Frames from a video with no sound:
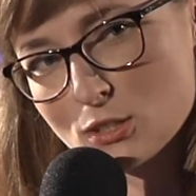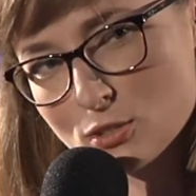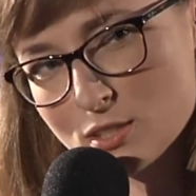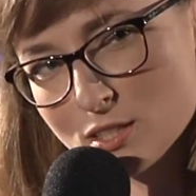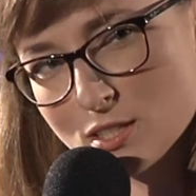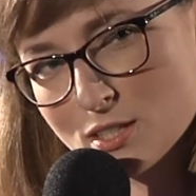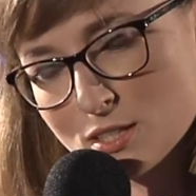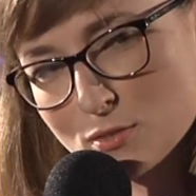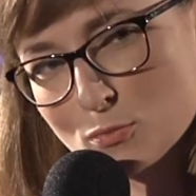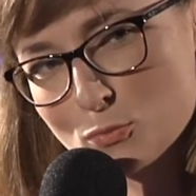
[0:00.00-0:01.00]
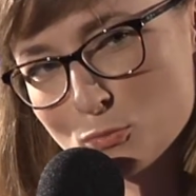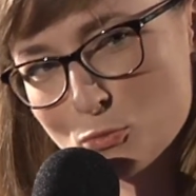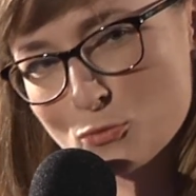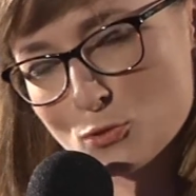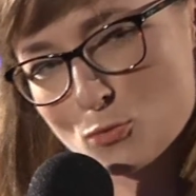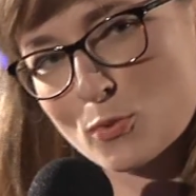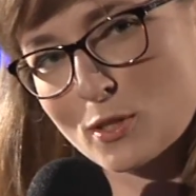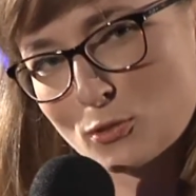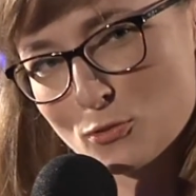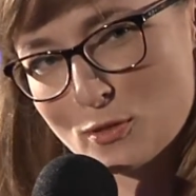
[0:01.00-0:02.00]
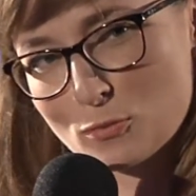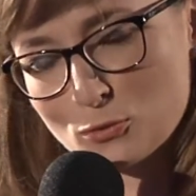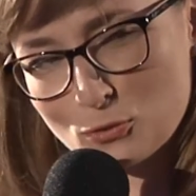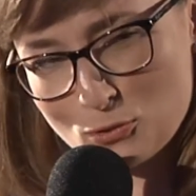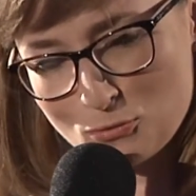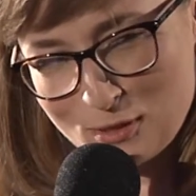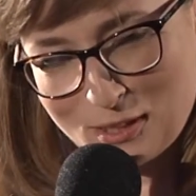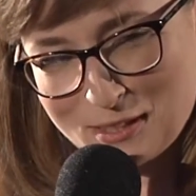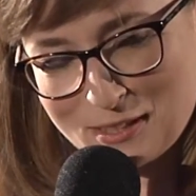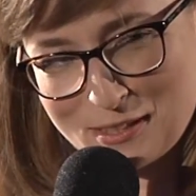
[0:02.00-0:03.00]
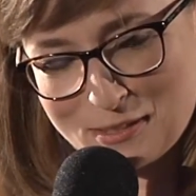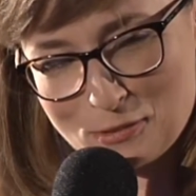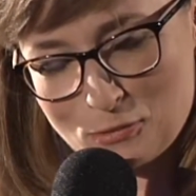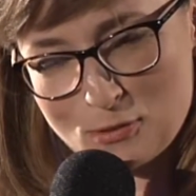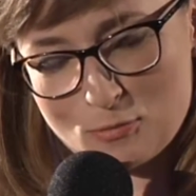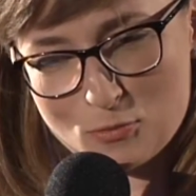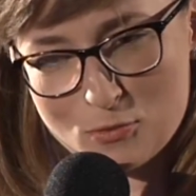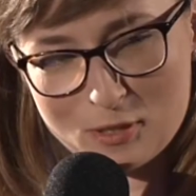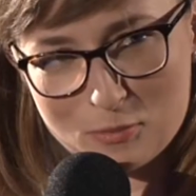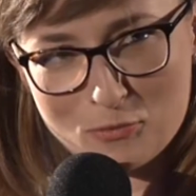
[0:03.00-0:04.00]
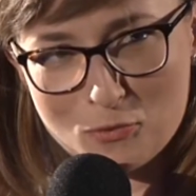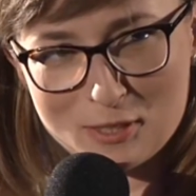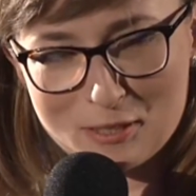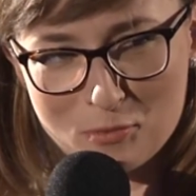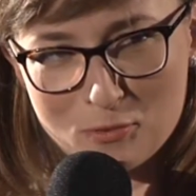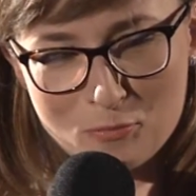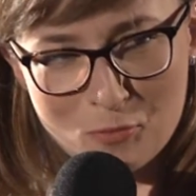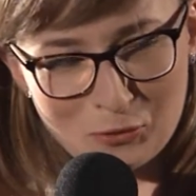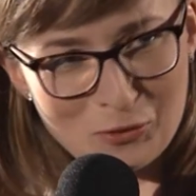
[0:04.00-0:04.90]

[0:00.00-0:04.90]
No i też y, mówiąc po radiowemu, to są takie nagrania, które brzmią jakby w ogóle nie były